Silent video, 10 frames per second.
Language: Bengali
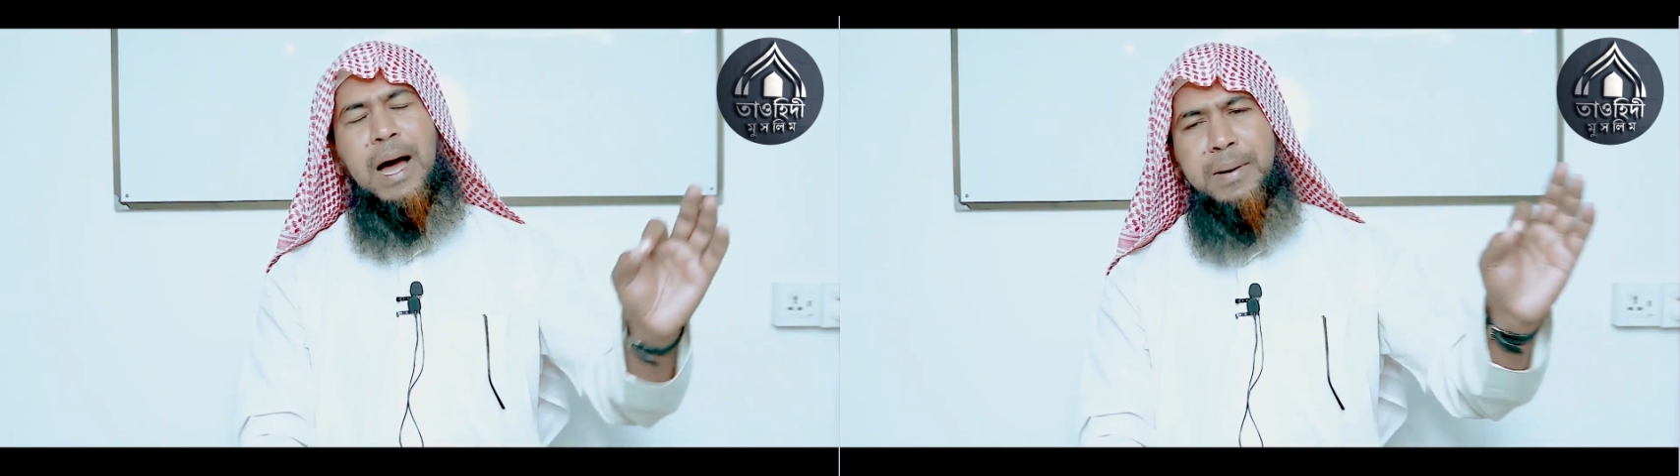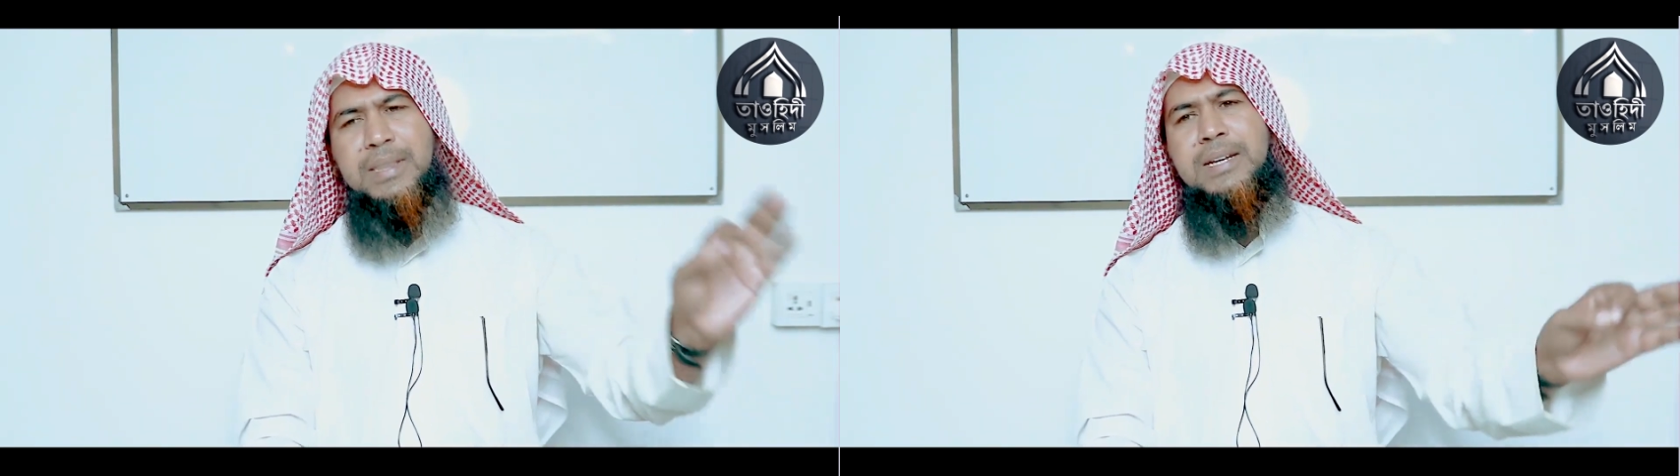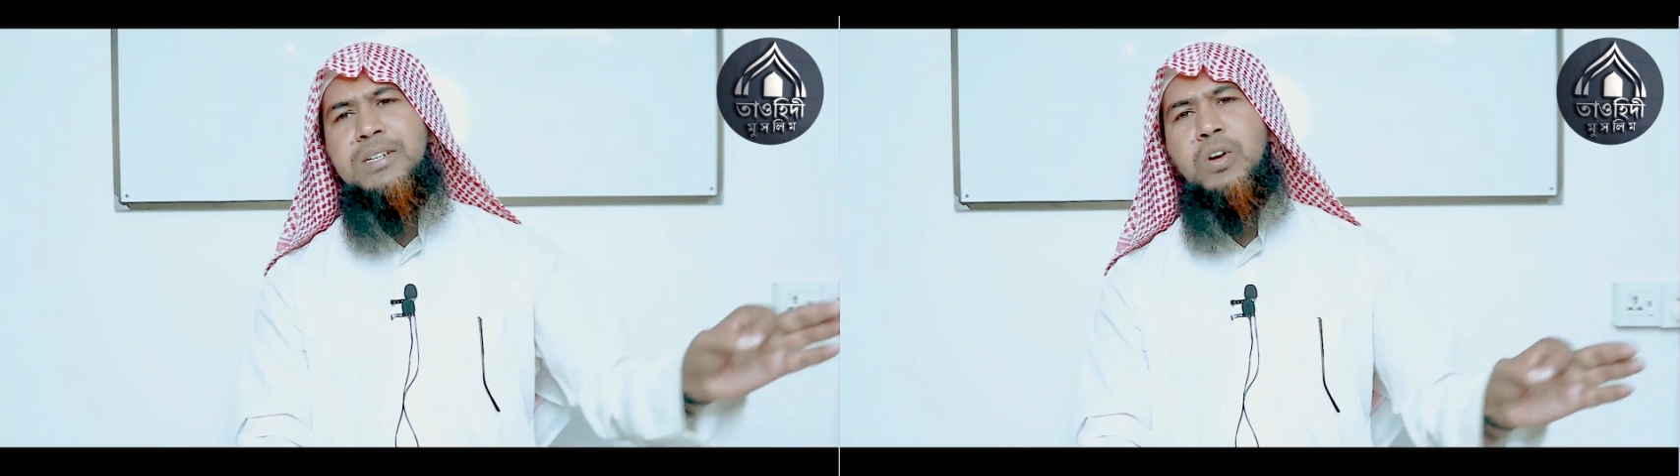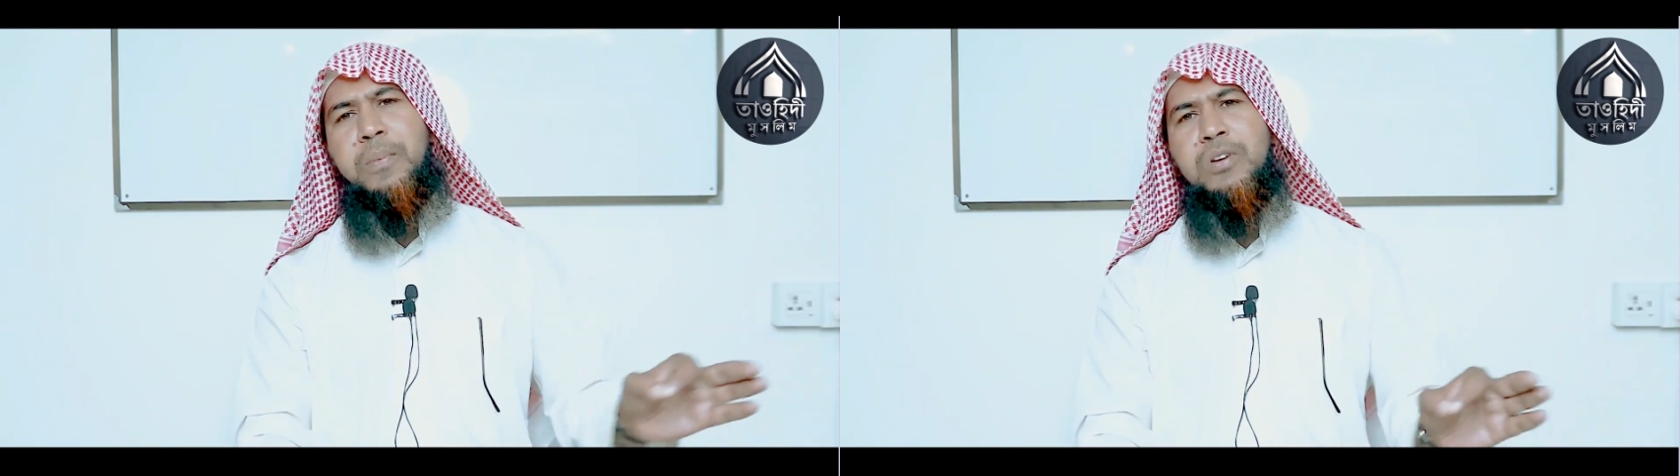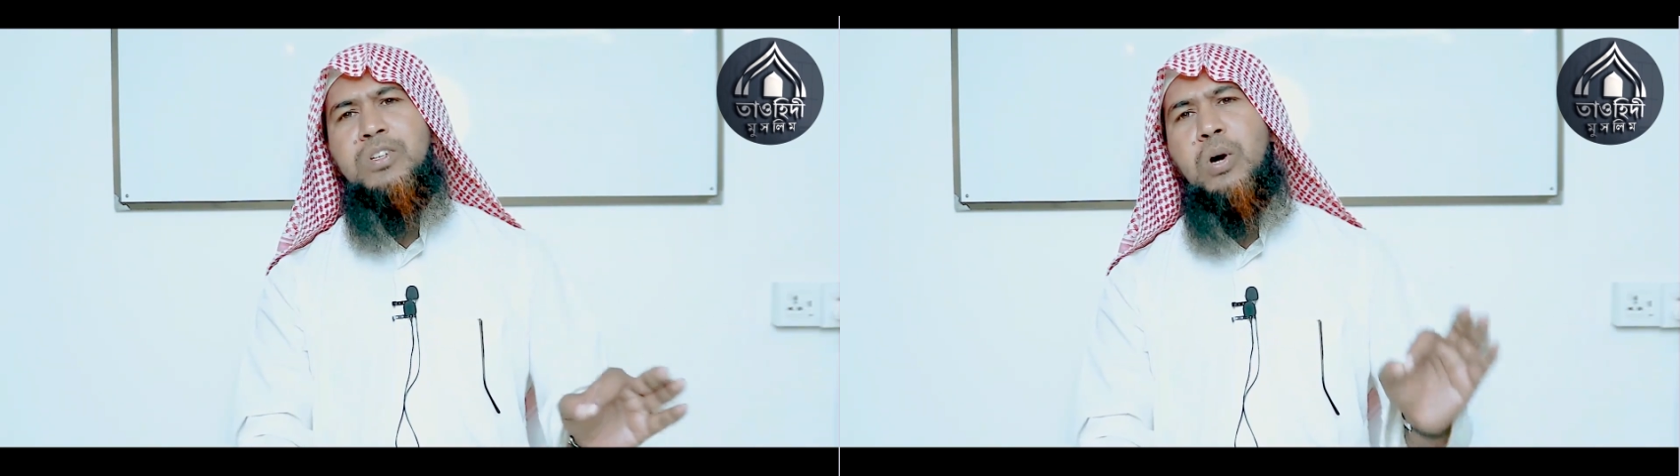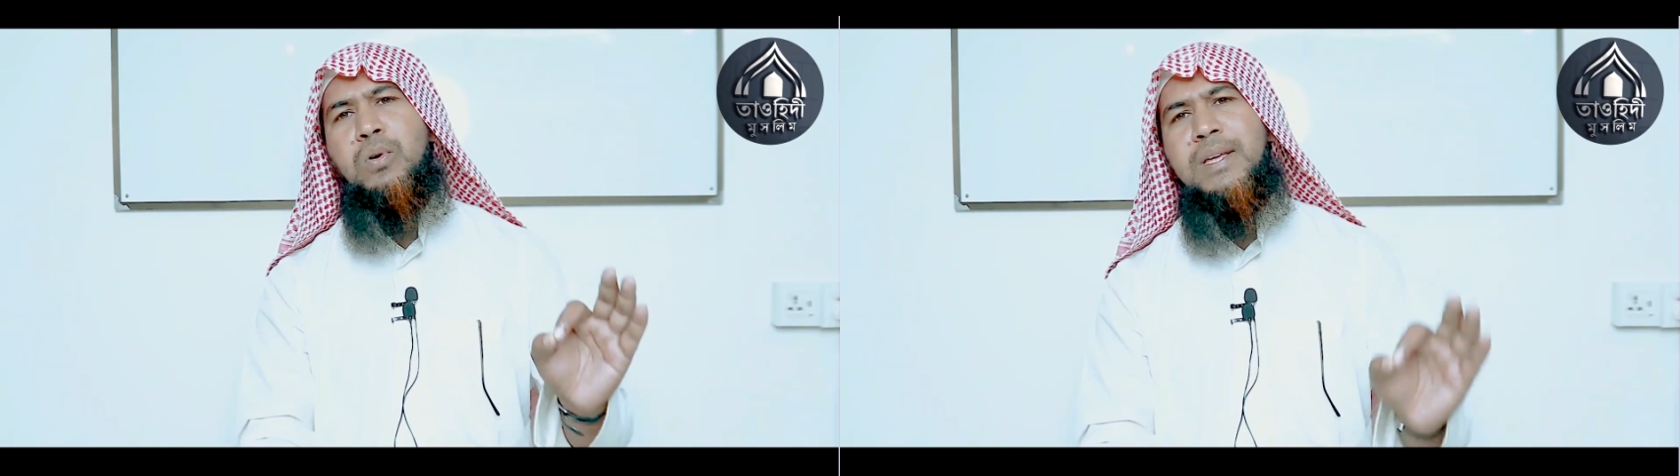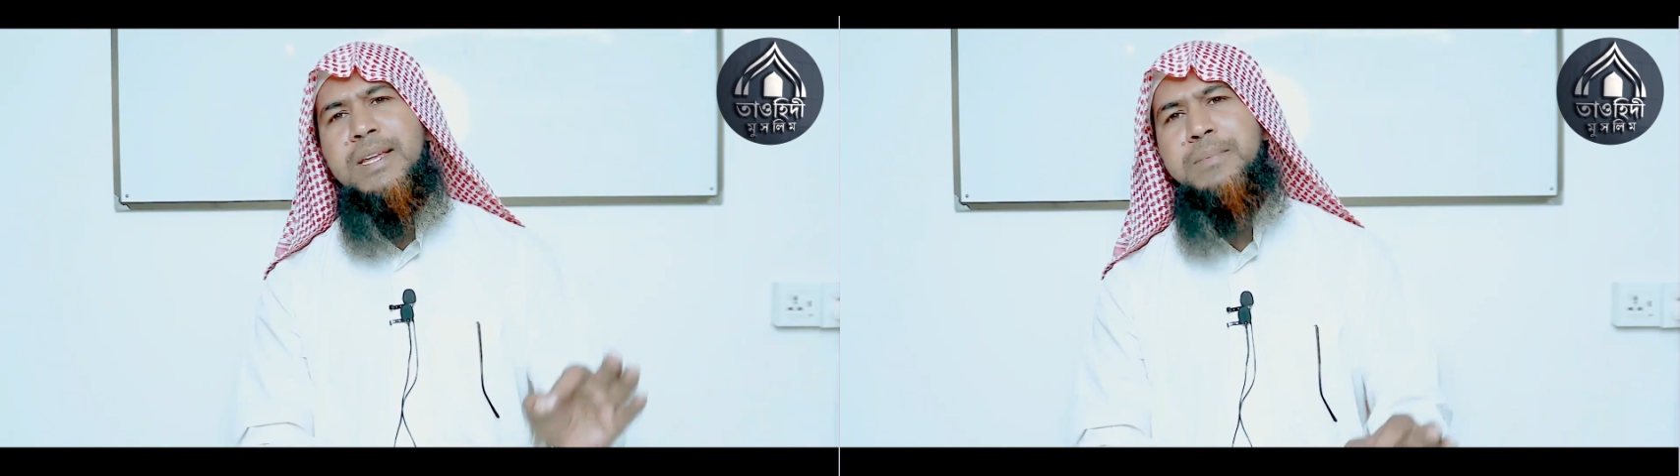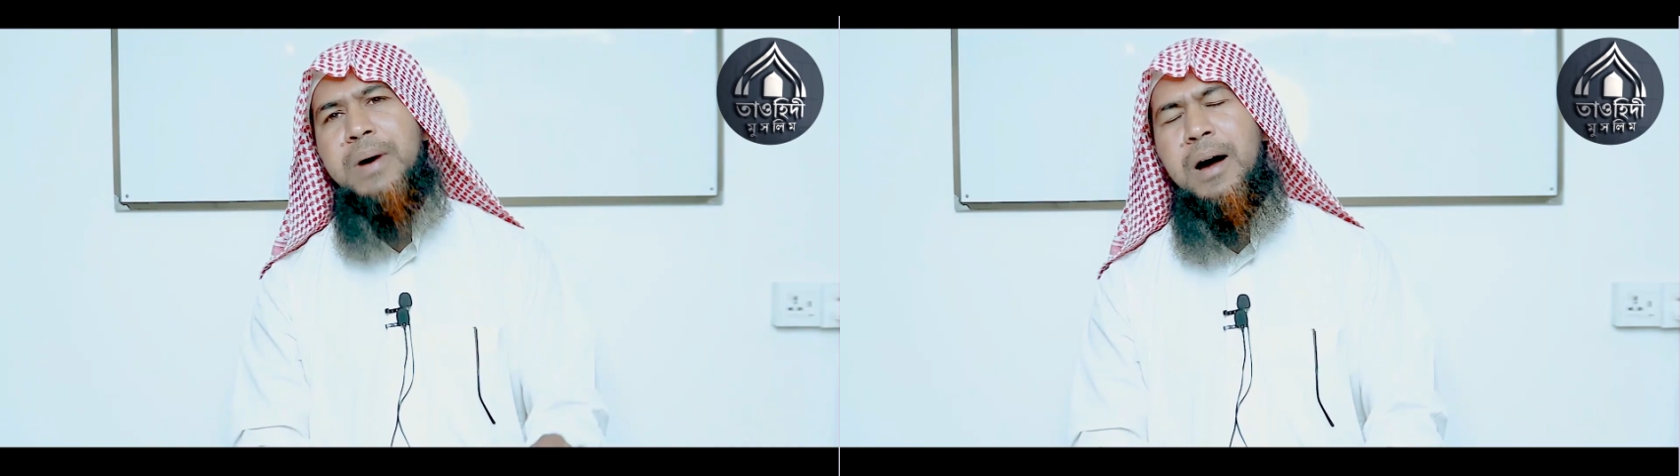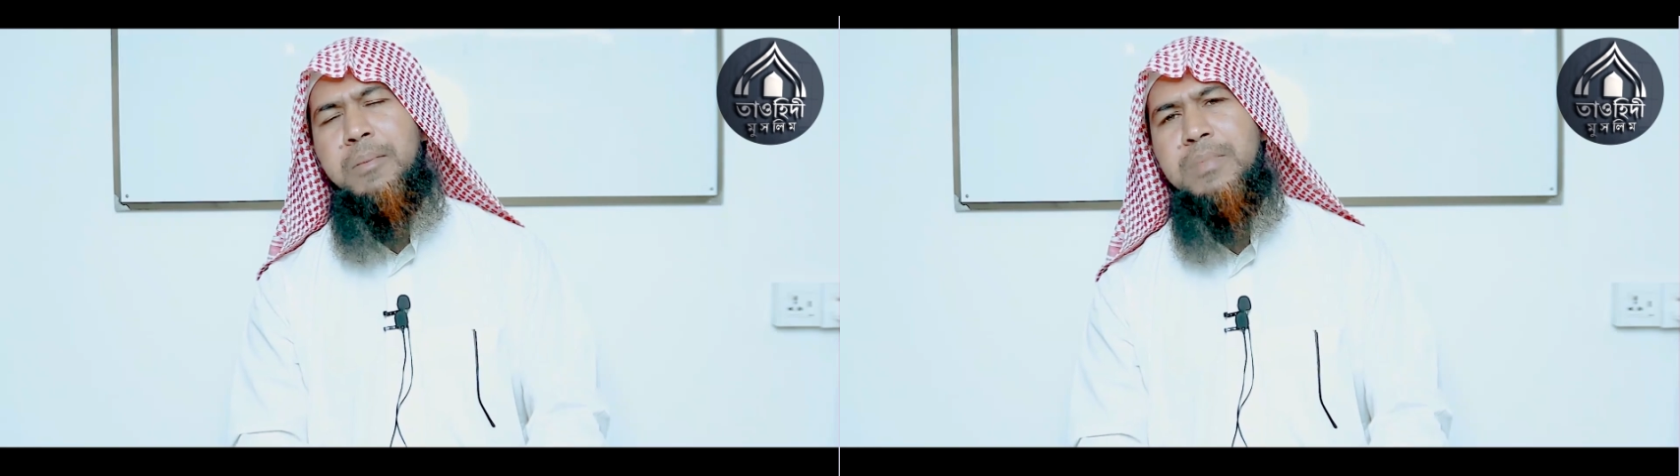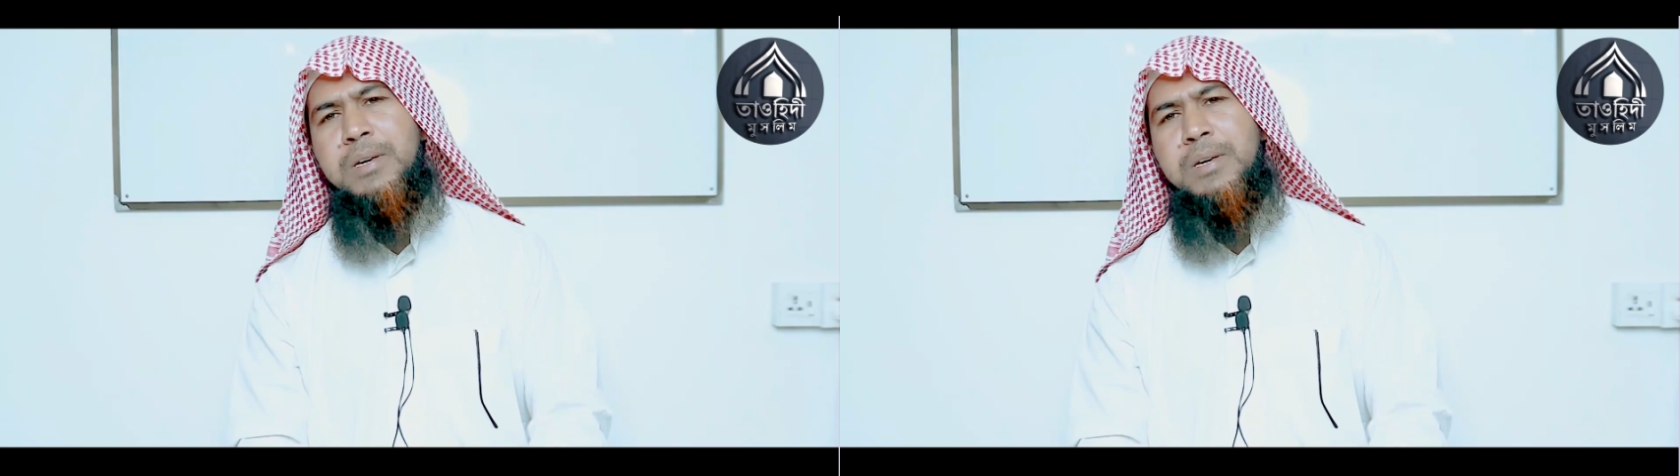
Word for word: আমাদের সবর সকলের ইমাম